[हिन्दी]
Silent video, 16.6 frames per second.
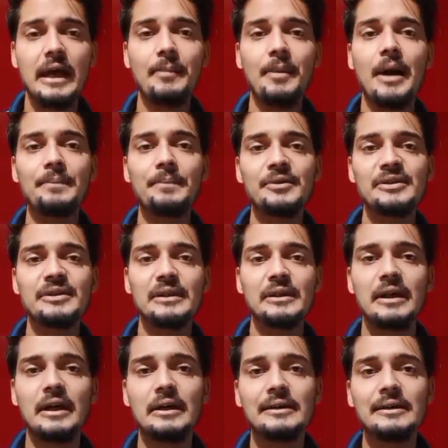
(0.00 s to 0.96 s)
अब आप
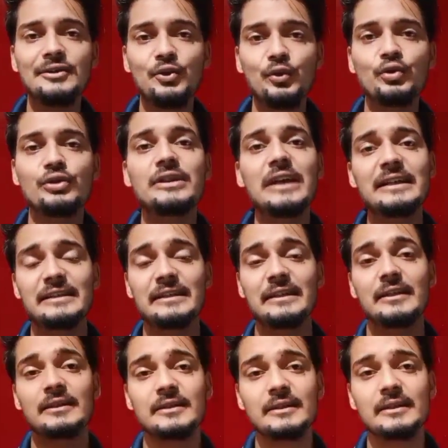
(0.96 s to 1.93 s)
इसका यूज
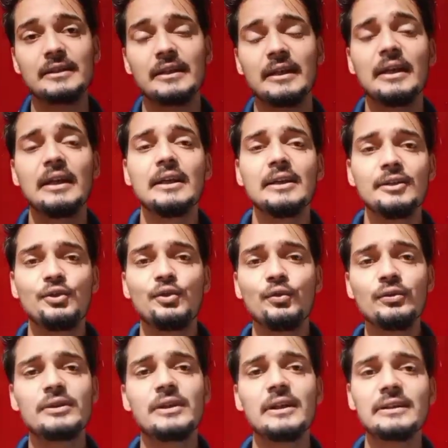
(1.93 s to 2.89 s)
कैसे कर सकते हैं
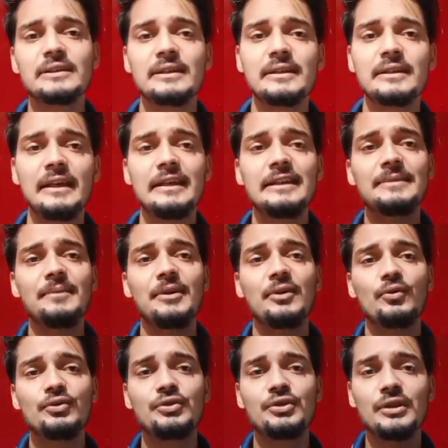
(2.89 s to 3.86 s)
यूज कर सकते हैं
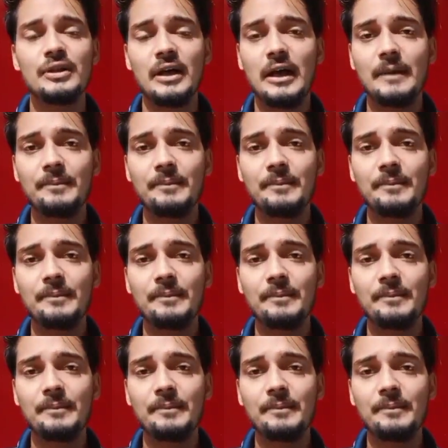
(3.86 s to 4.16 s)
इसमें कुछ